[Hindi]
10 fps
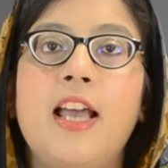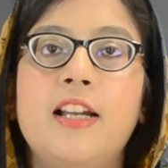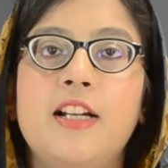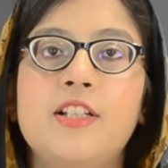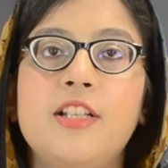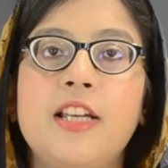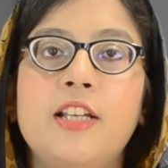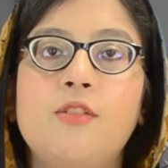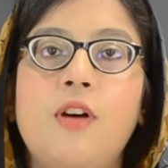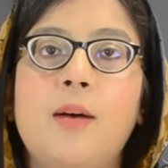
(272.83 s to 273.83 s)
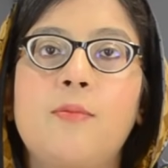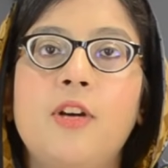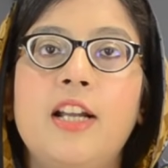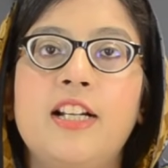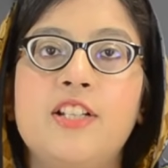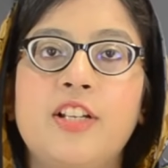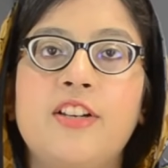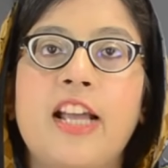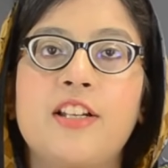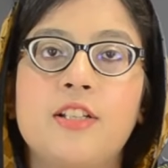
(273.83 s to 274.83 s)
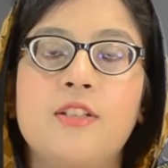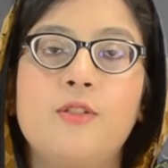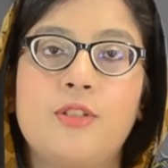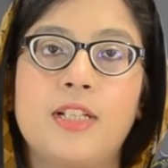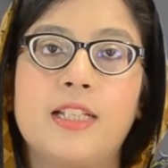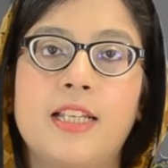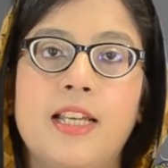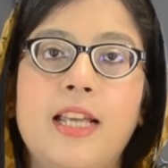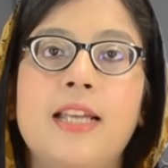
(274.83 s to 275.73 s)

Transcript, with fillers: एलर्जी है तो आपको एलर्जिक रिएक्शंस हो सकते हैं